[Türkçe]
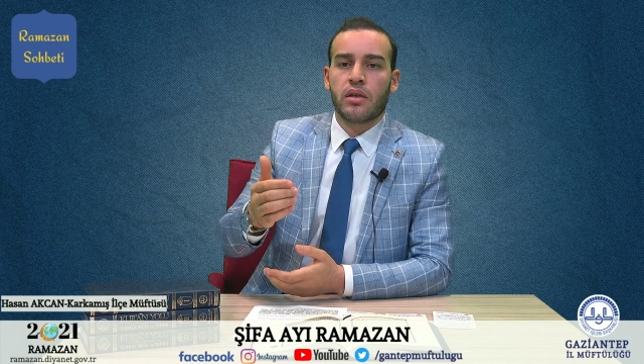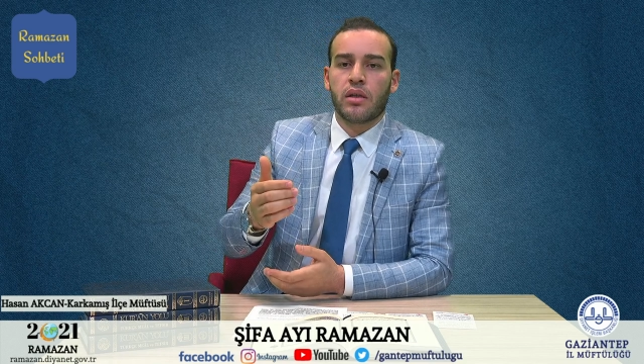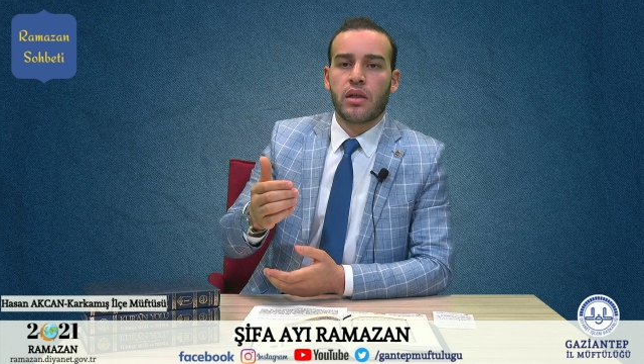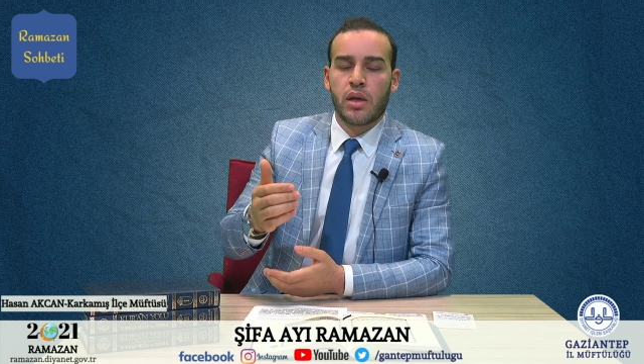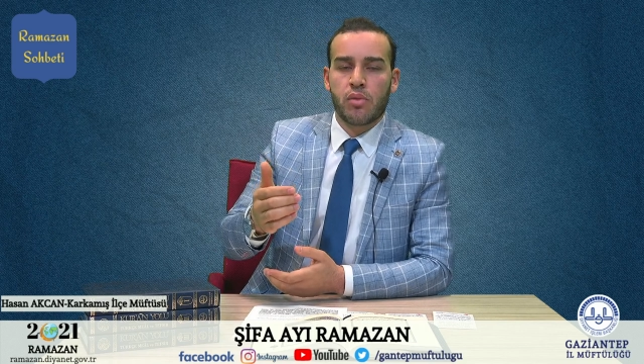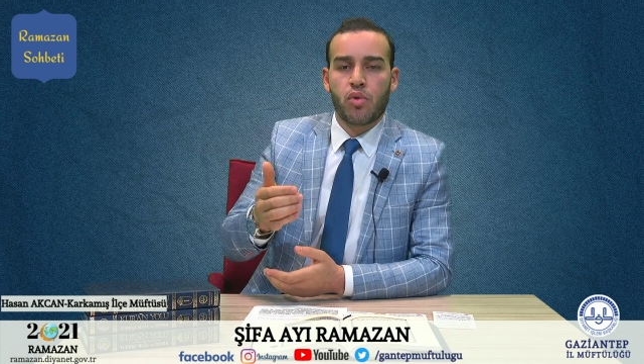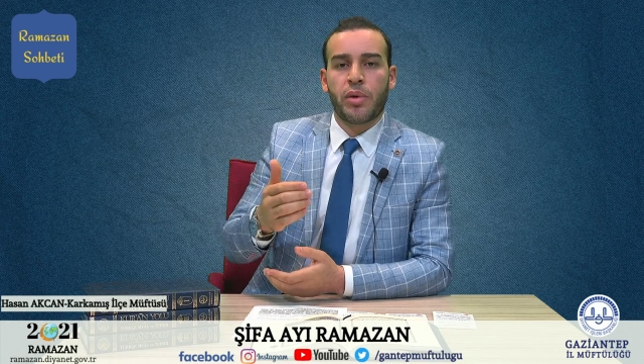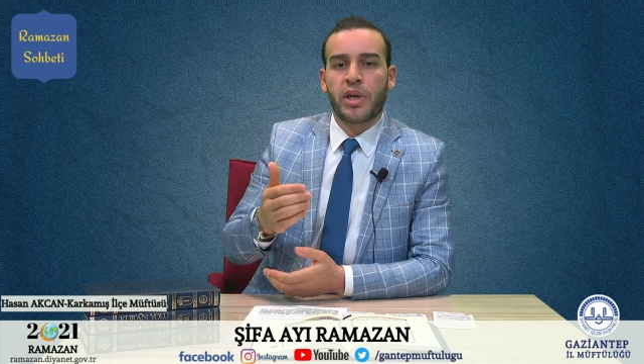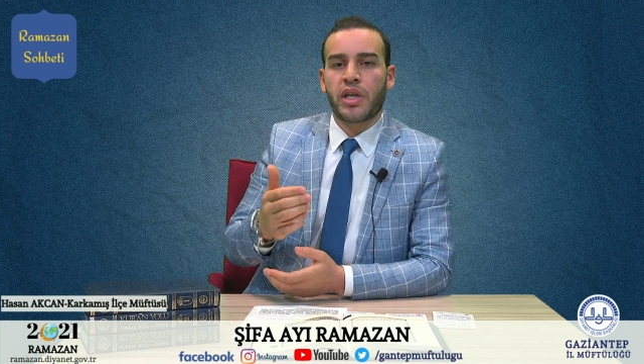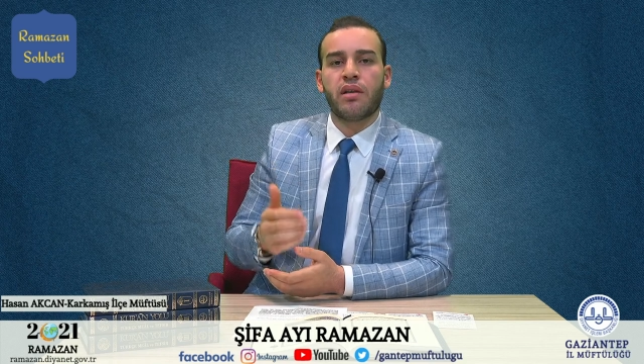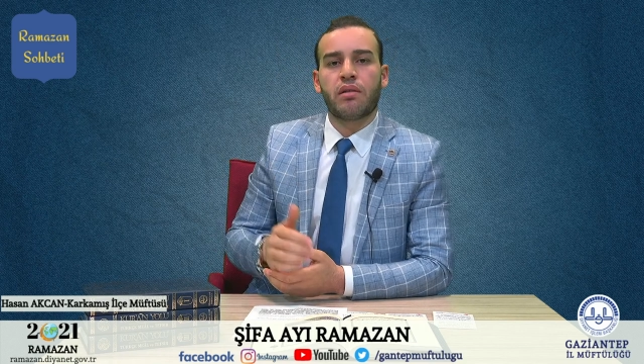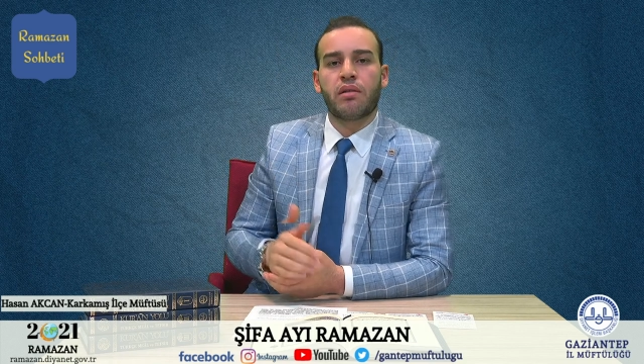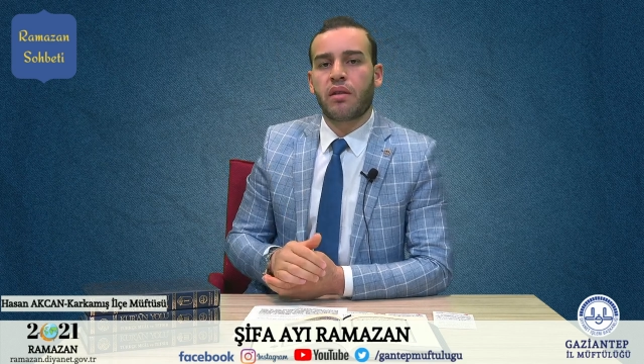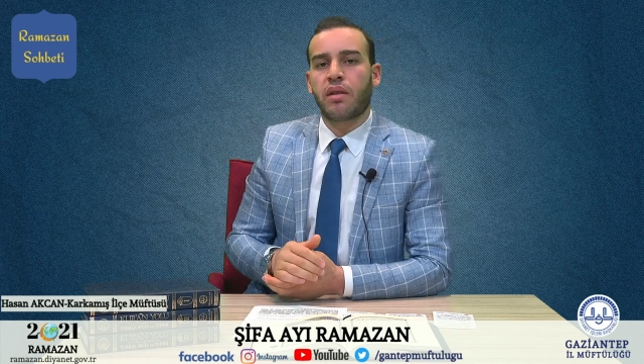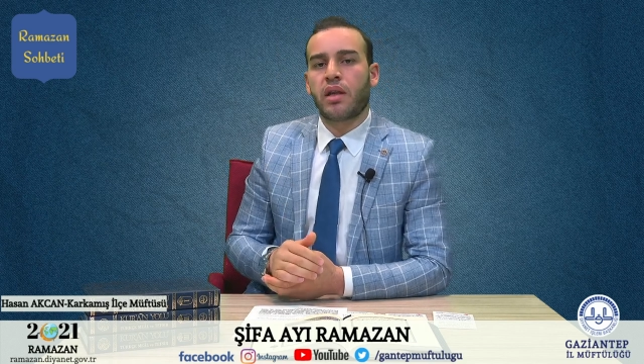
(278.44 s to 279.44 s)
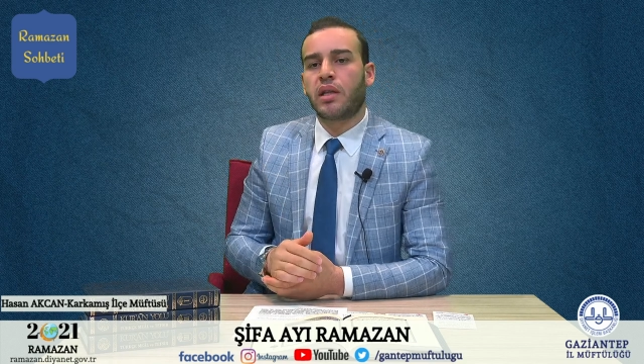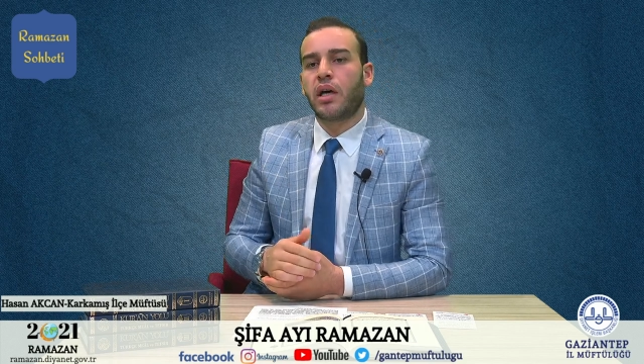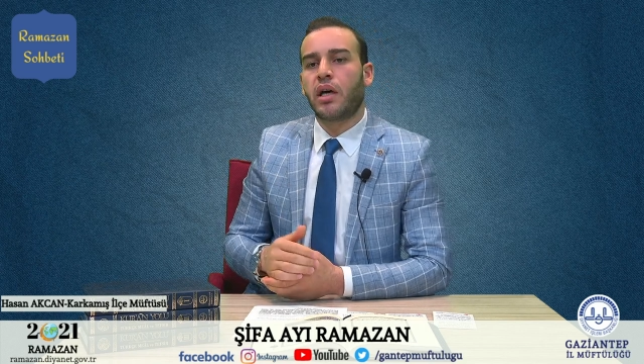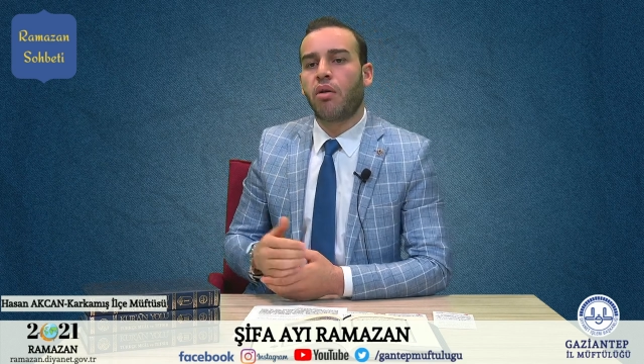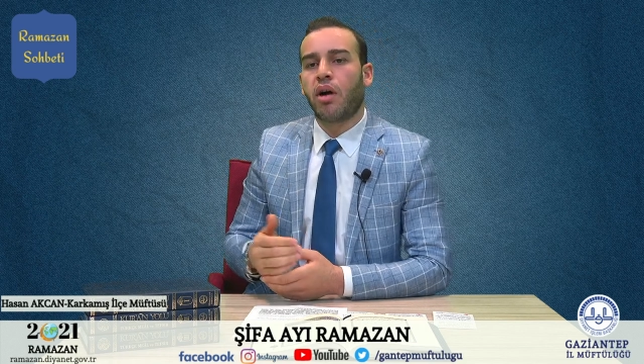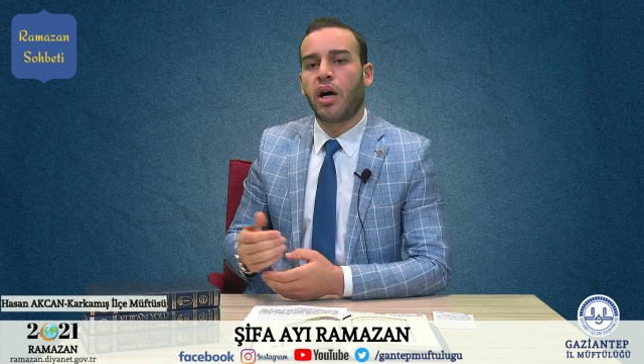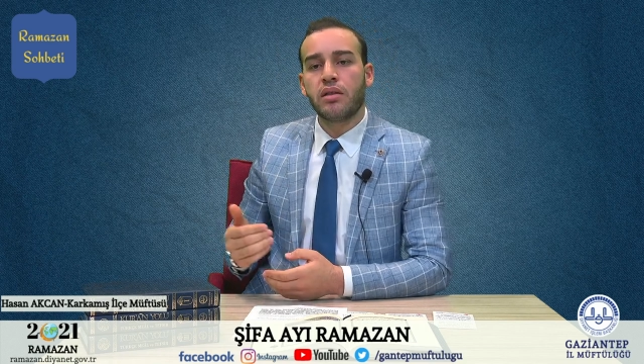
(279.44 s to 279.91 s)
Ebu Bekir
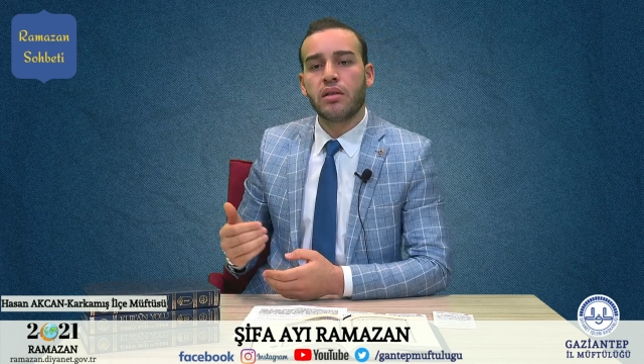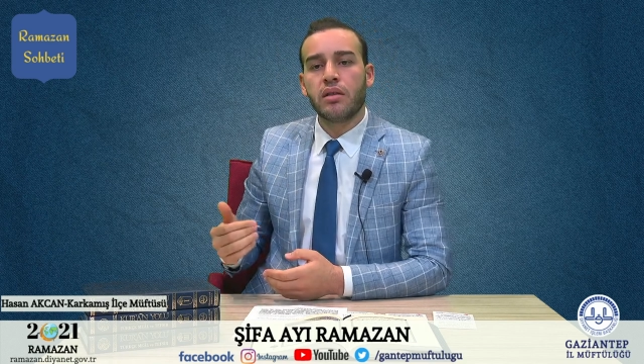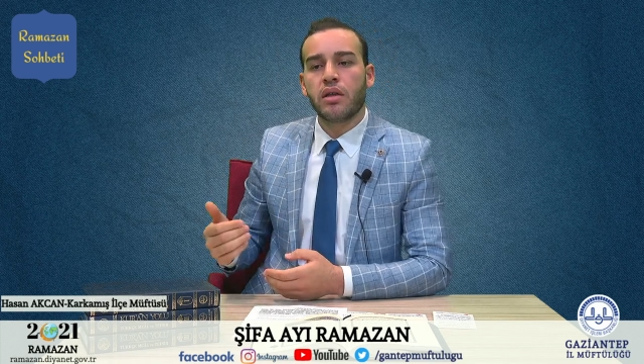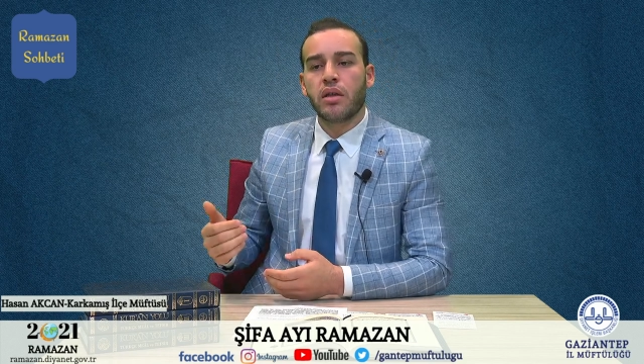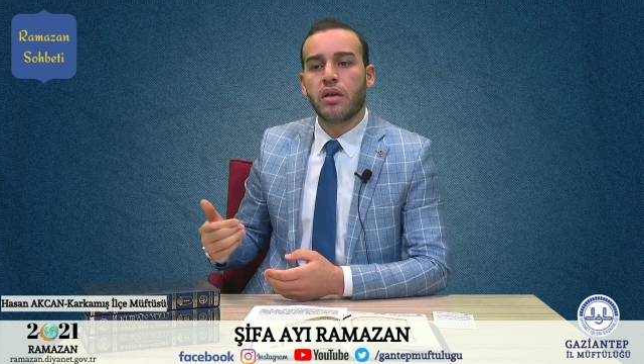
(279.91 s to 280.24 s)
radıyallahu anh